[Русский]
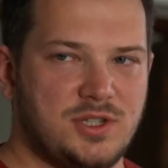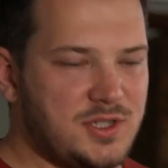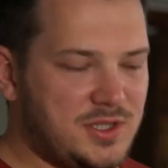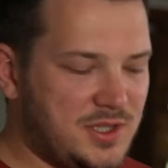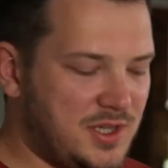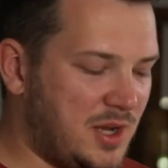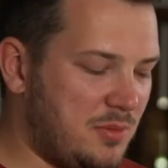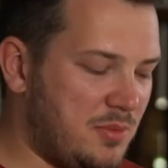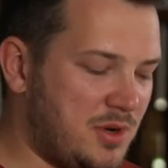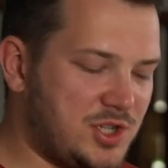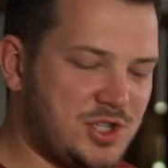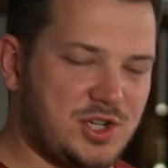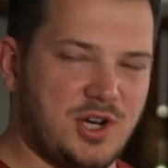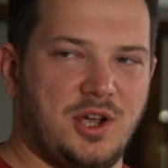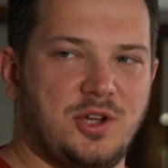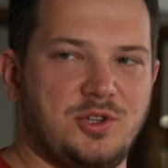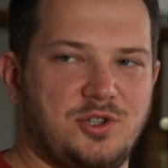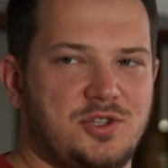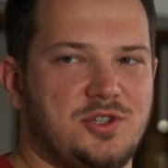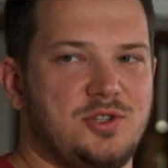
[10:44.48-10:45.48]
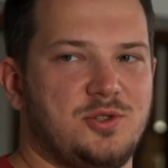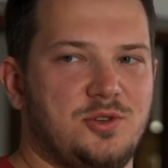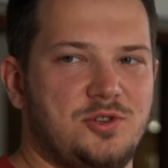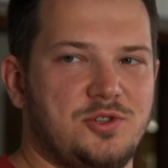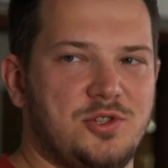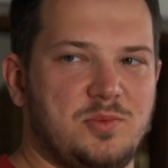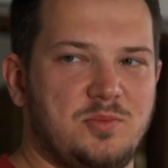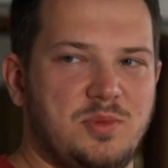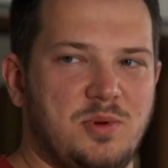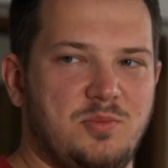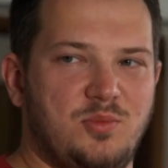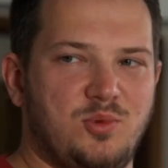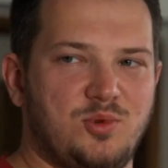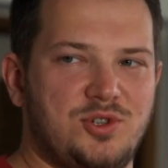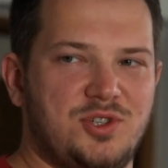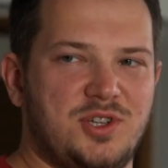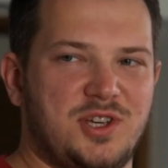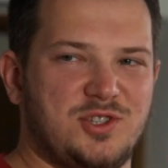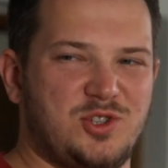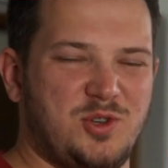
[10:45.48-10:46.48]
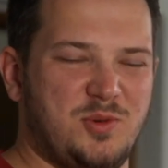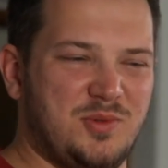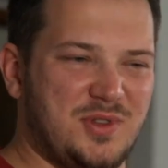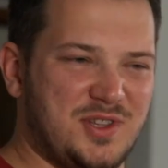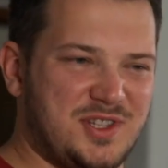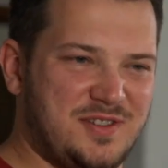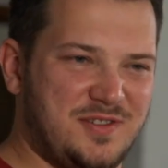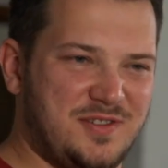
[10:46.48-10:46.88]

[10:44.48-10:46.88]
честно, я обожаю чесночные пампушки, особенно